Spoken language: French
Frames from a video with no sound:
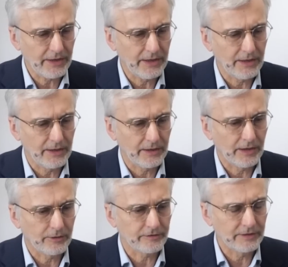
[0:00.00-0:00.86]
et
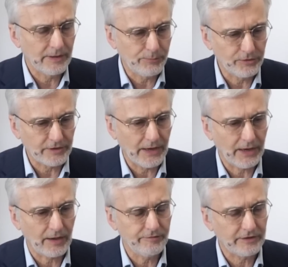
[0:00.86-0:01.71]
quelques années plus
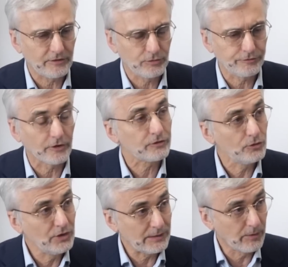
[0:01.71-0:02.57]
tard, avec ses souffrances
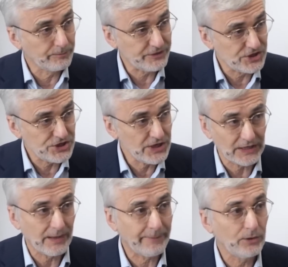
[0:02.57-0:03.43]
uniquement psychiques,
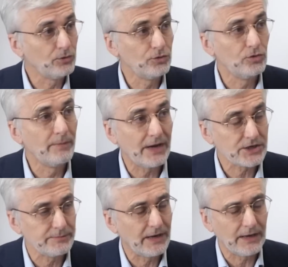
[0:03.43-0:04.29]
elle n'a pas eu de
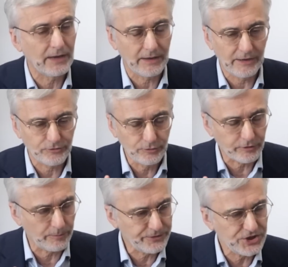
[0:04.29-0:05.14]
dommages, mais elle
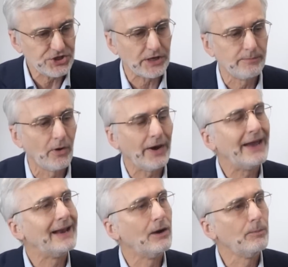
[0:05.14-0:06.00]
souffre psychiquement,
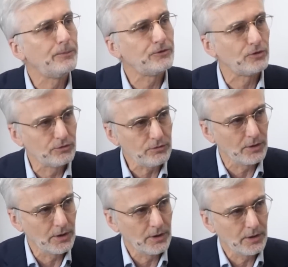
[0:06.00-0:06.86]
elle a
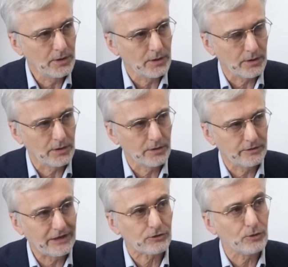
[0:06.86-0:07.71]
obtenu
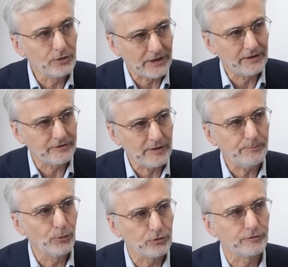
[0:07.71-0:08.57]
euh, d'être euthanasié
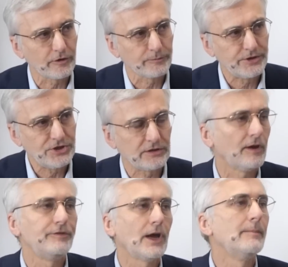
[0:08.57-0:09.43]
pour souffrance psychique.
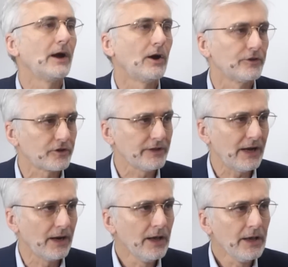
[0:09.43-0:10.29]
Ça a fait quand même un grand
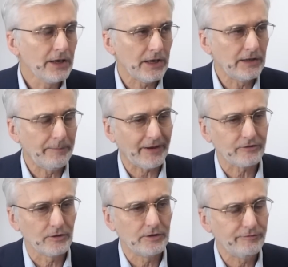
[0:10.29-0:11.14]
scandale. Et des
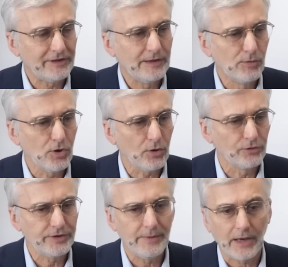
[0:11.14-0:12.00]
personnes, des victimologues
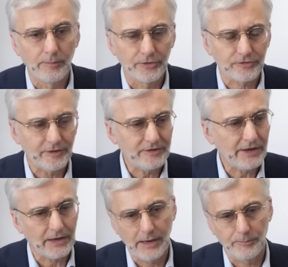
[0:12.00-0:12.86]
ont dit, mais comment se
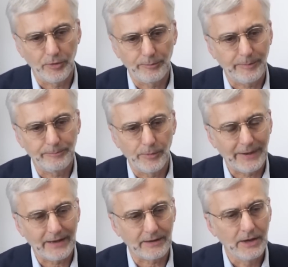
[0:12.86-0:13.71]
fait-il qu'elle ne
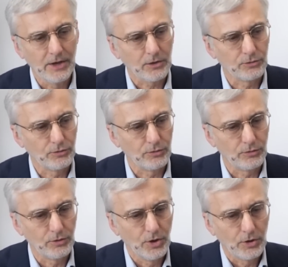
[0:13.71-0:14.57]
qu'on
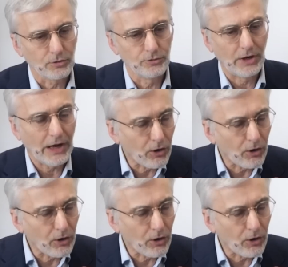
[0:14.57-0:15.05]
ne, qu'on ne la